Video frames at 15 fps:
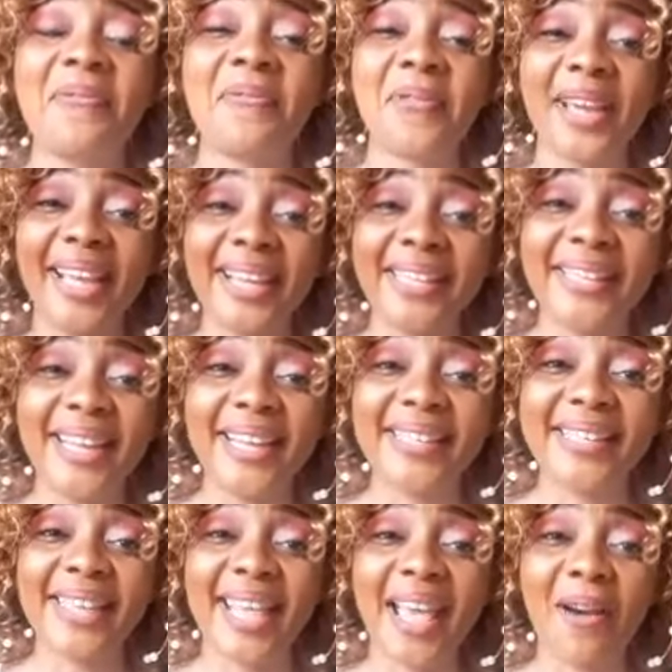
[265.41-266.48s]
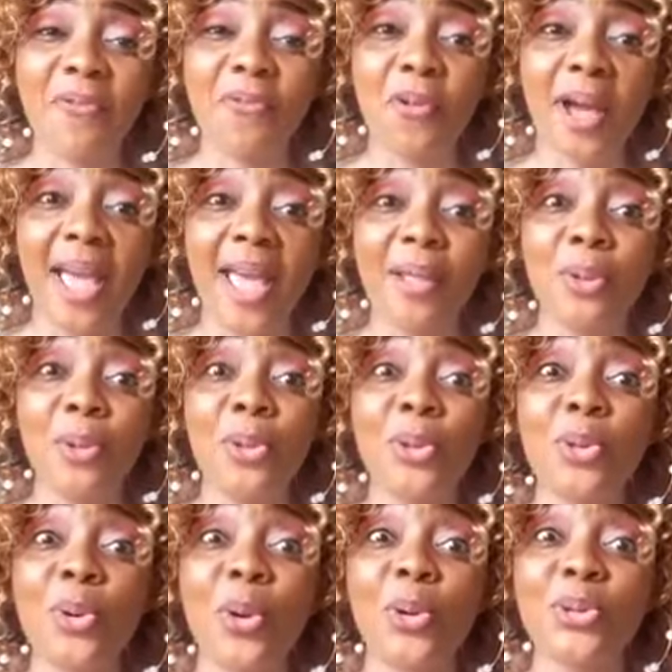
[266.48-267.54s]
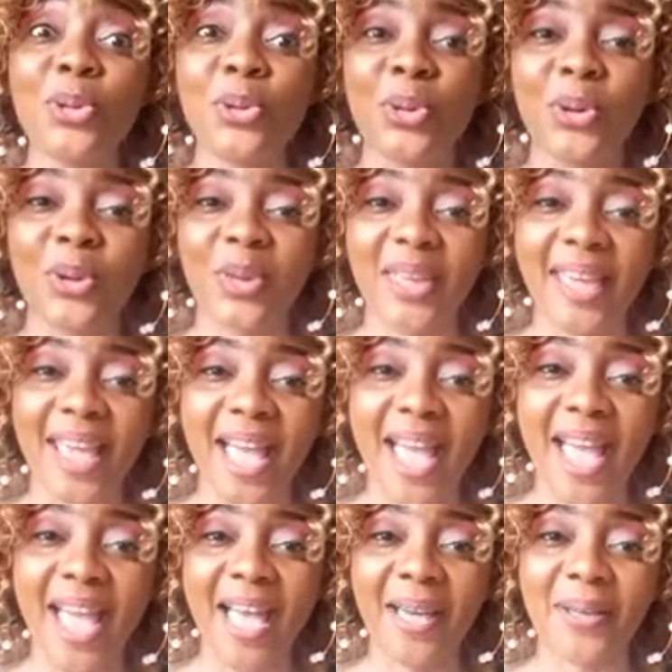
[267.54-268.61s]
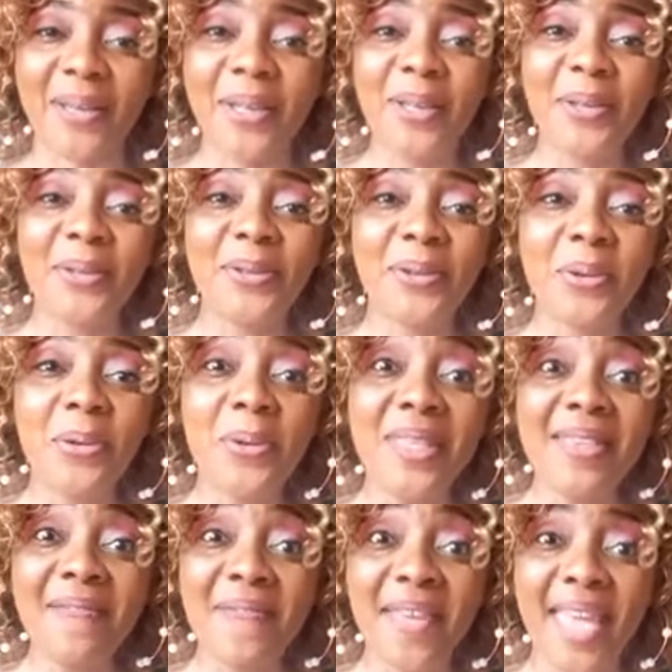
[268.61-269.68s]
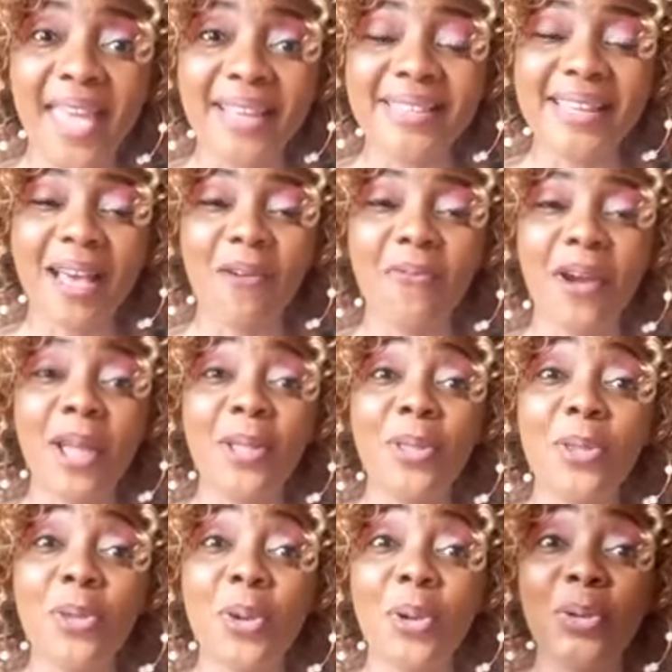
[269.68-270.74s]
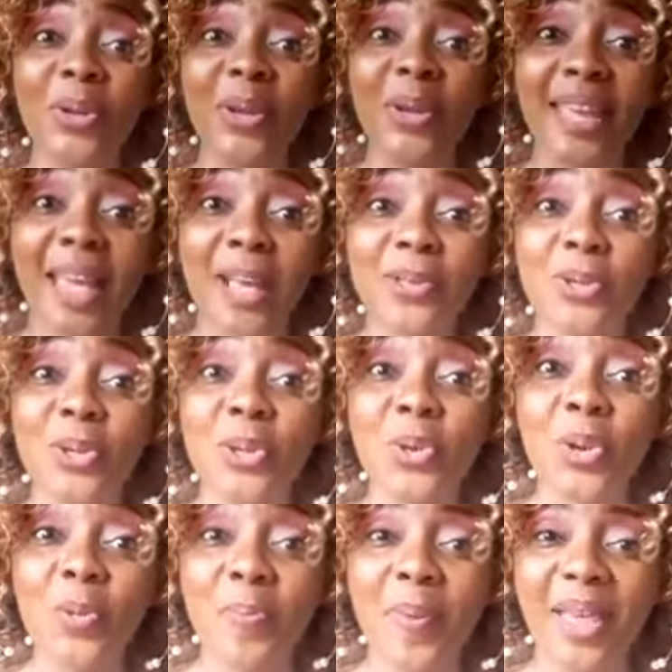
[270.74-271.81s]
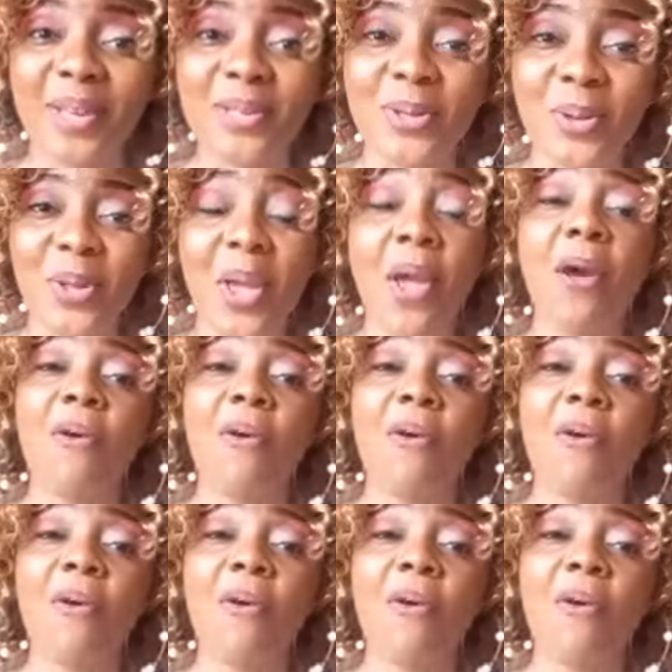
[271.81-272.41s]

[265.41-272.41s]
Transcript: Voyager, c'est avoir un autre regard de l'univers, c'est avoir un autre regard sur d'autres personnes.